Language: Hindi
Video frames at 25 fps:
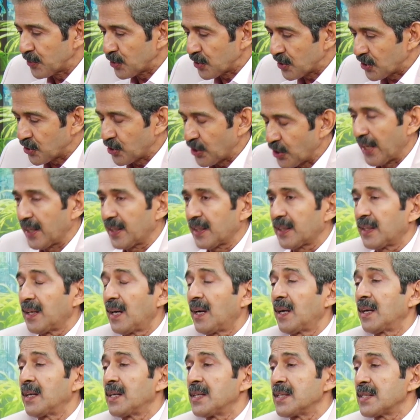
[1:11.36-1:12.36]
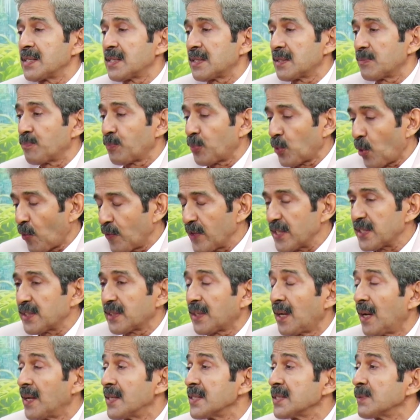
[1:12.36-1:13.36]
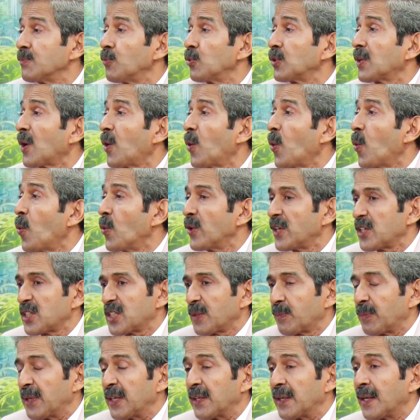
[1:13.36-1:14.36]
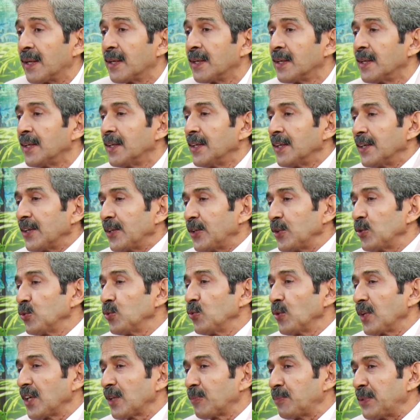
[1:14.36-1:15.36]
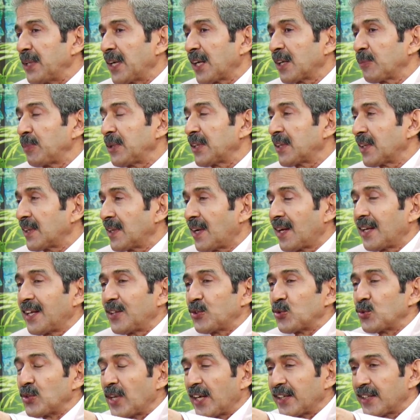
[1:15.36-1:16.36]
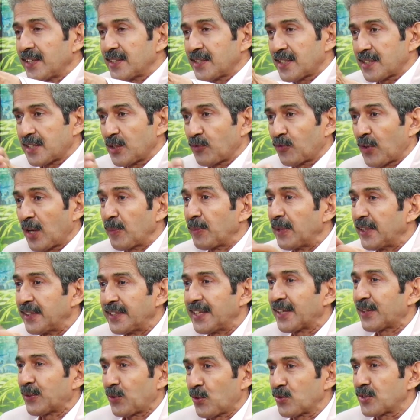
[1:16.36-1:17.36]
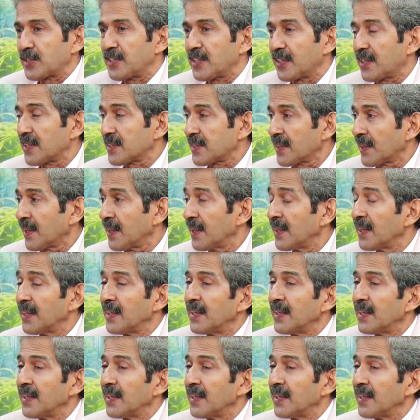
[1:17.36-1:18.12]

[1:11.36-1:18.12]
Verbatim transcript: शहर का इस प्रोविंस का इस मुल्क का ओनरशिप लेना है डी यू नो एक बी आर बी कनाल है जो नाइनटीन सिक्सटी फाइव में इंडिया क्रॉस नहीं कर सका